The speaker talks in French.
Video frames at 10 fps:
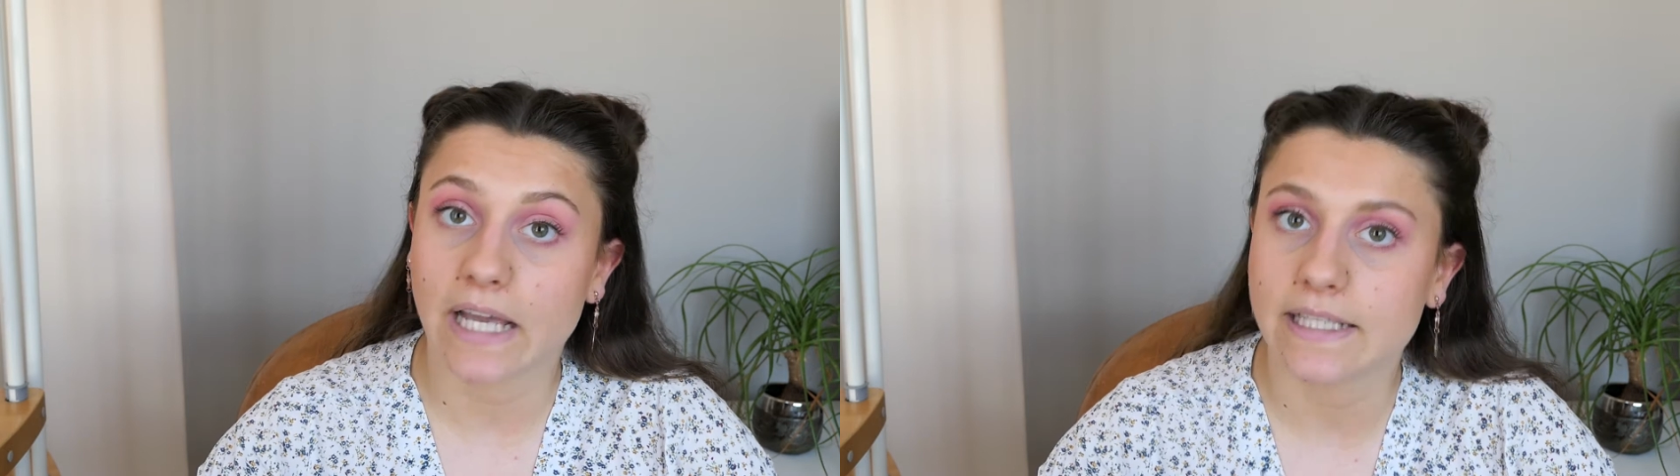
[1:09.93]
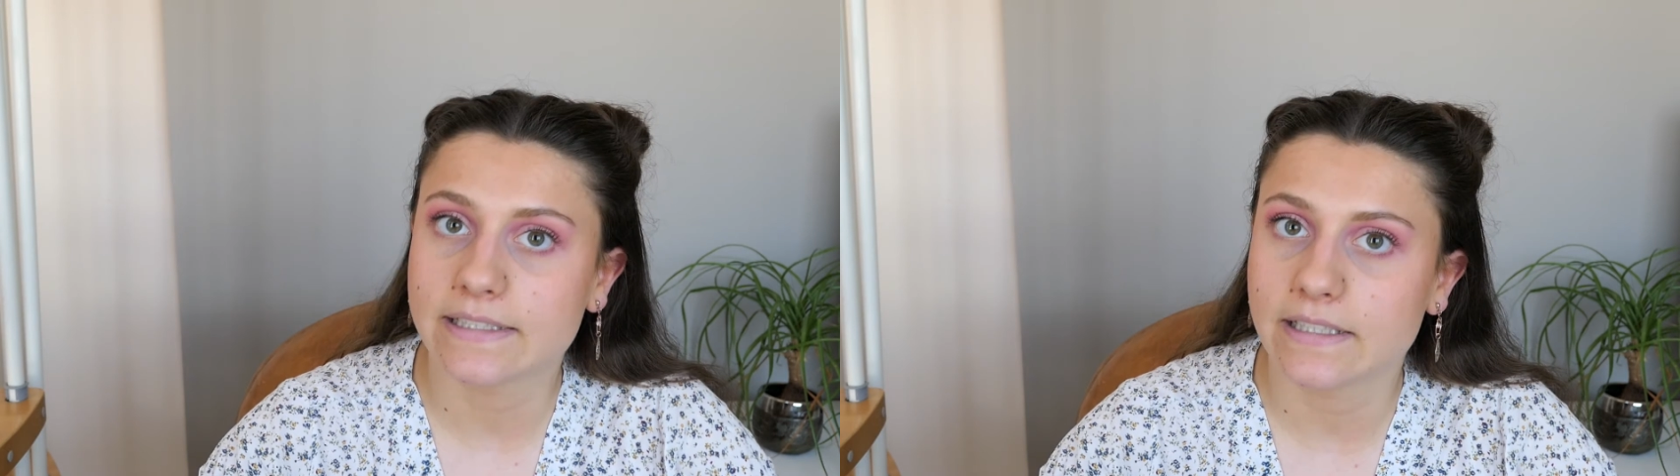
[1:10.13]

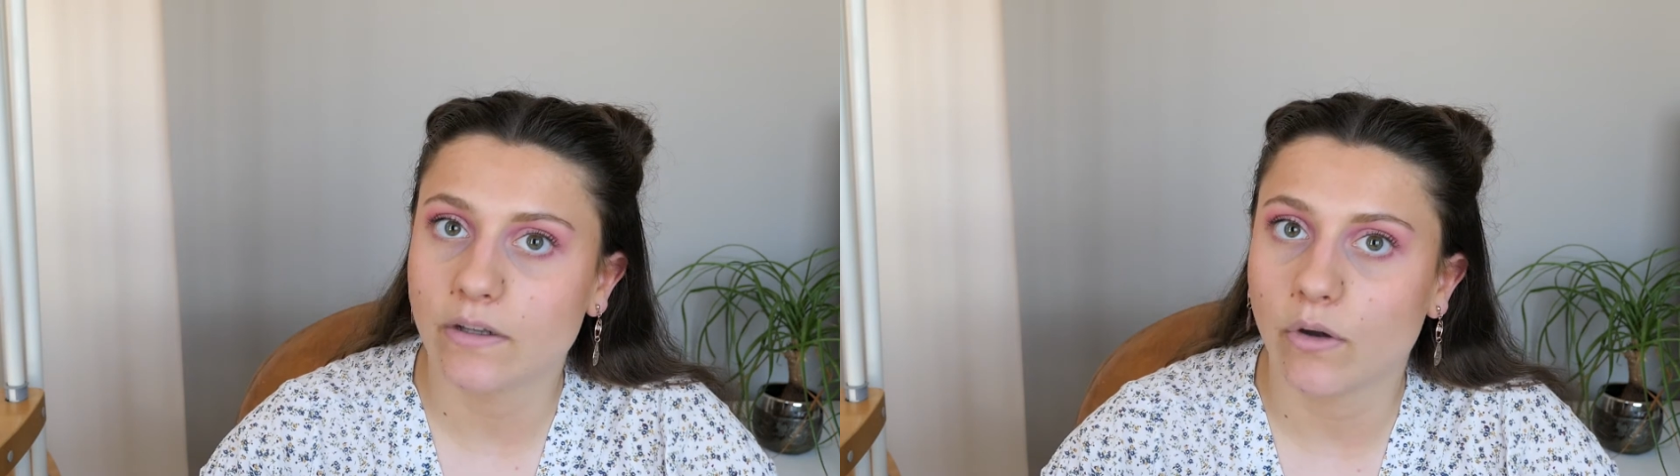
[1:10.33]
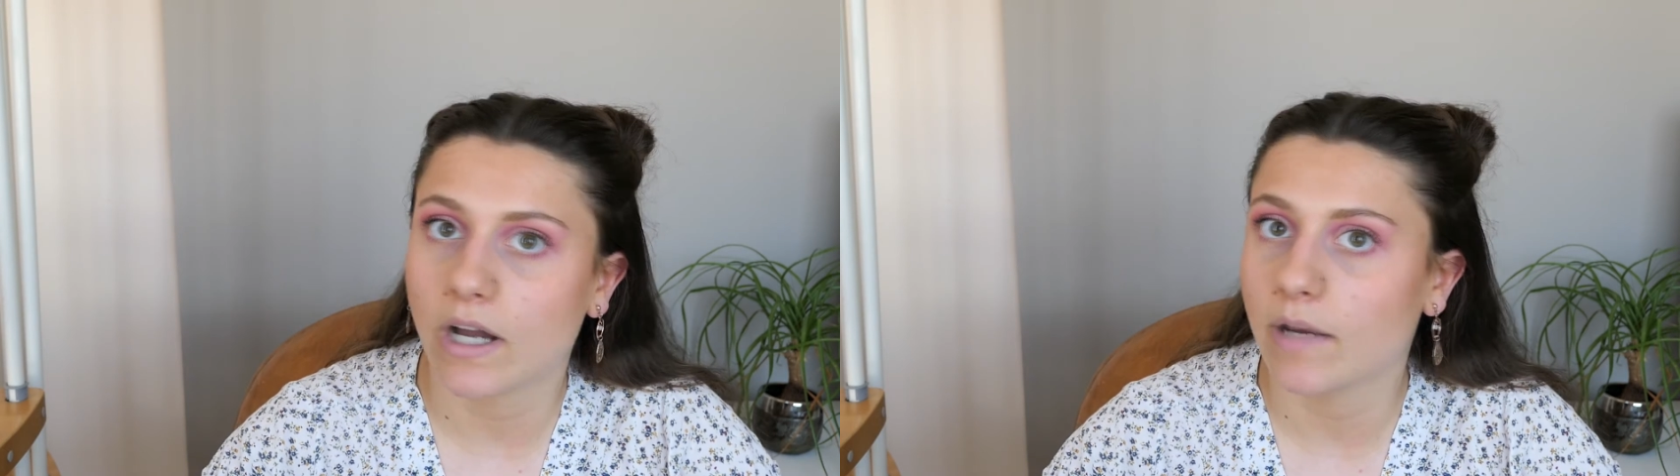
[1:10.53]

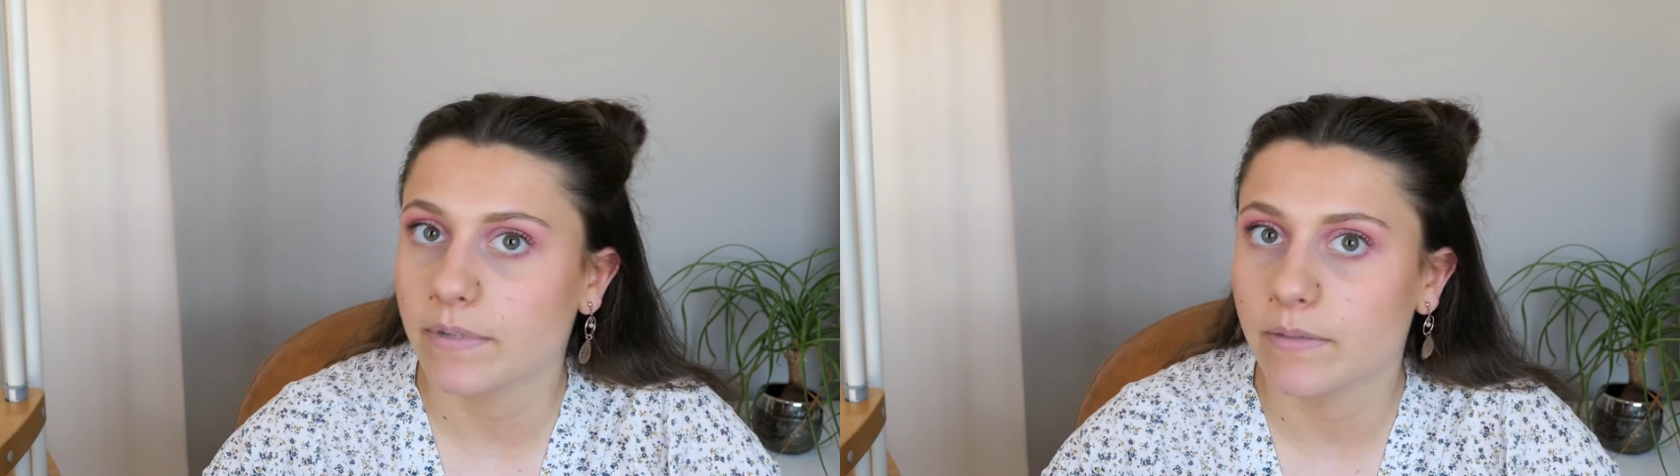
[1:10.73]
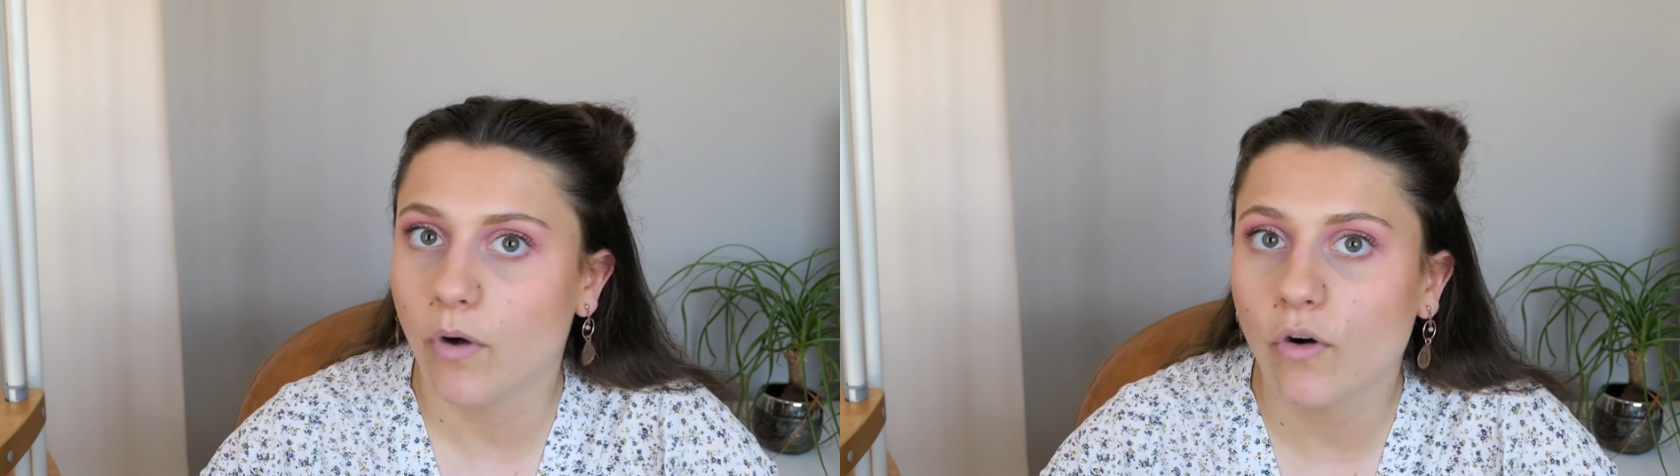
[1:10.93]
assez
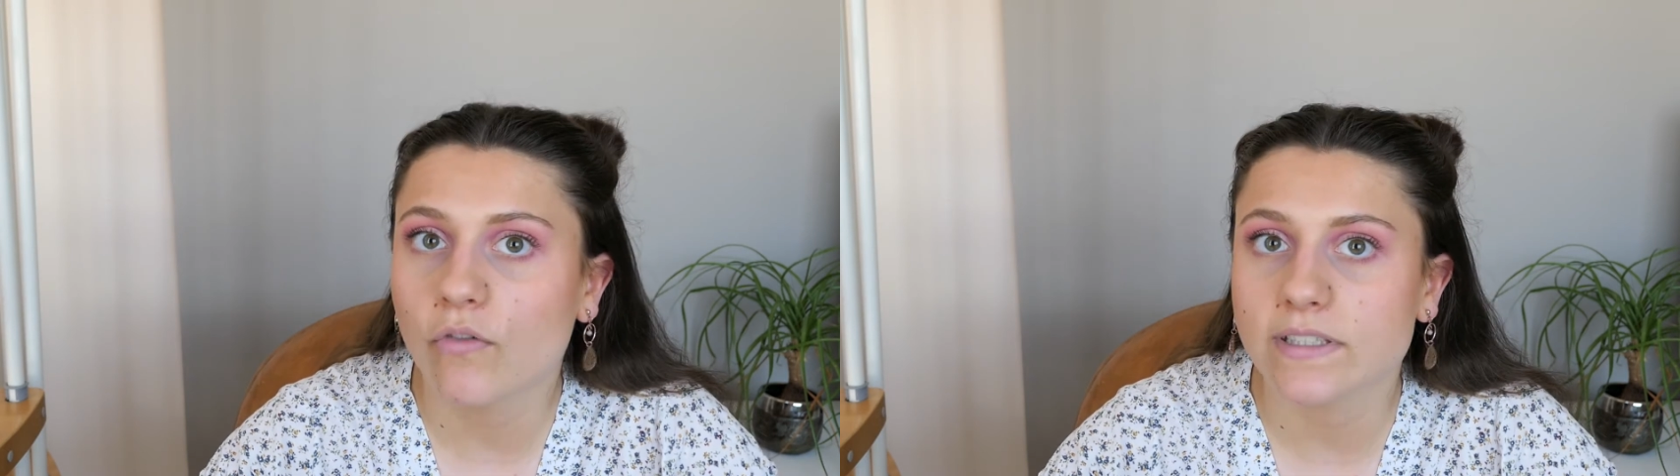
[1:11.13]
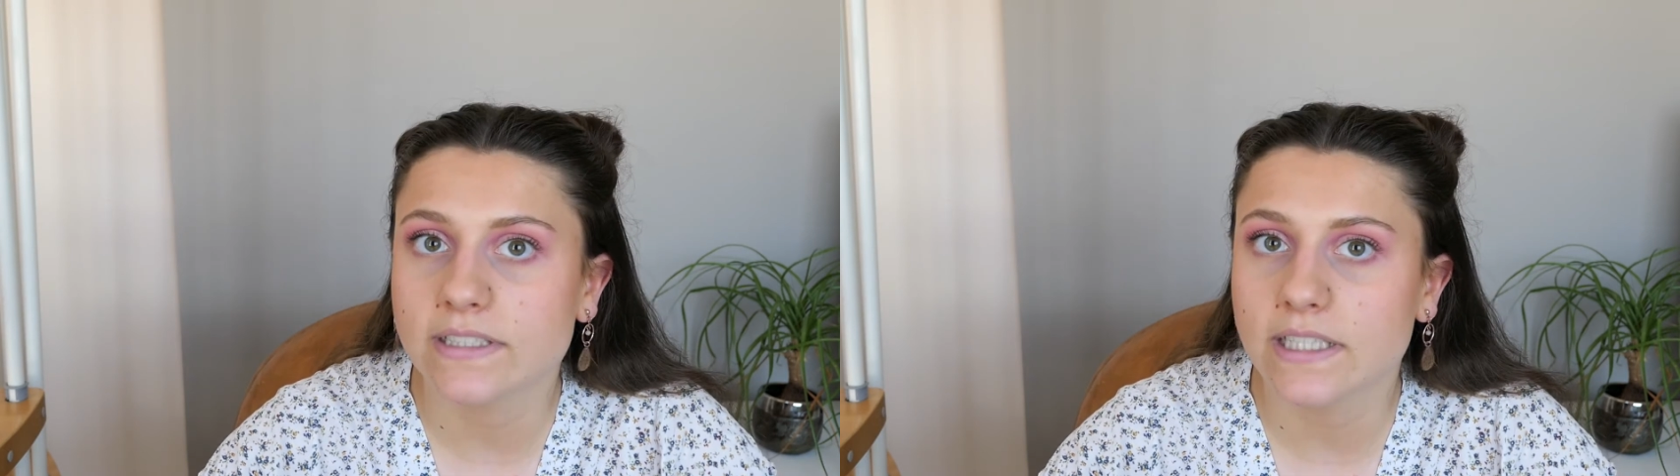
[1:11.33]
rapidement on
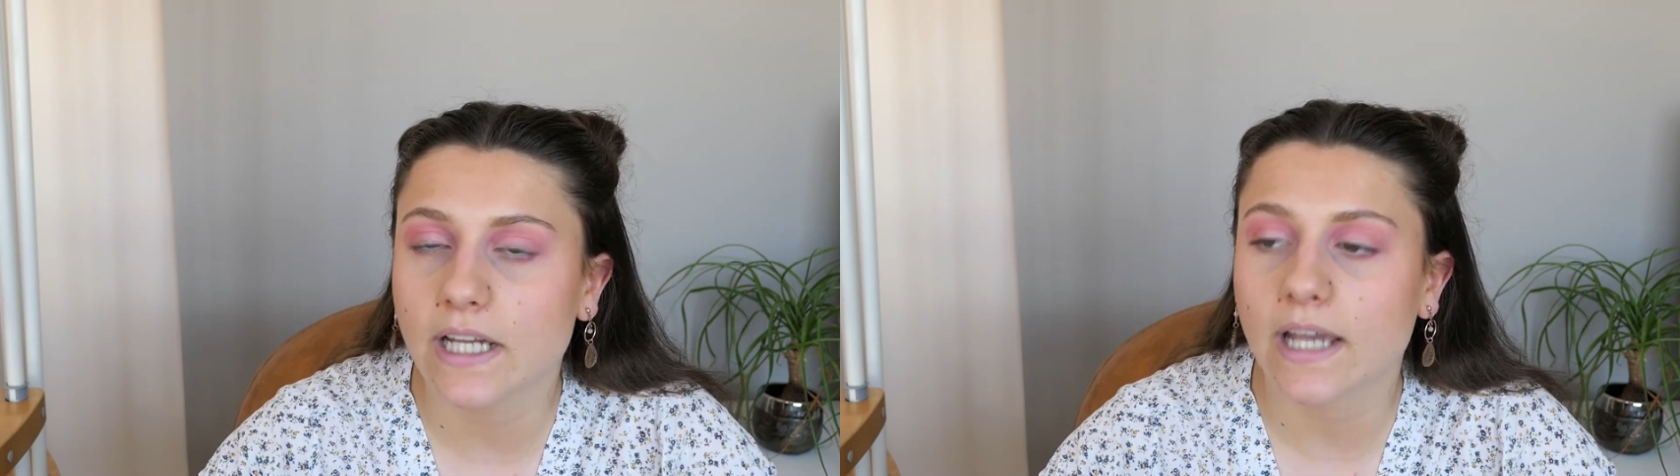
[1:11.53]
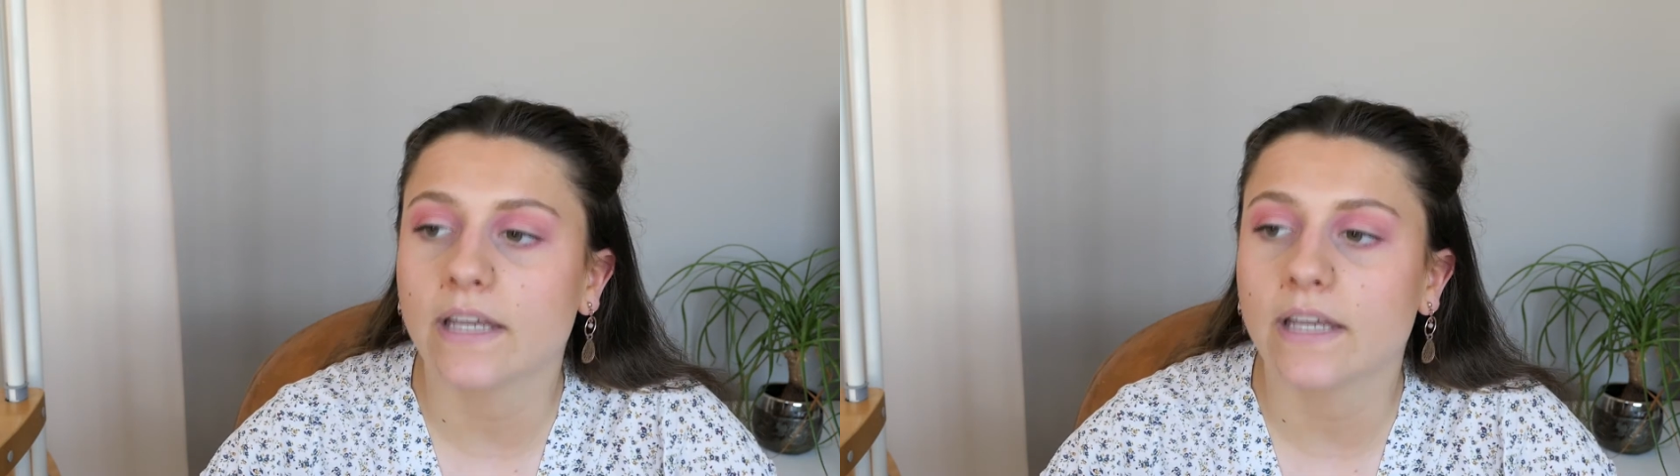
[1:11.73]
va dire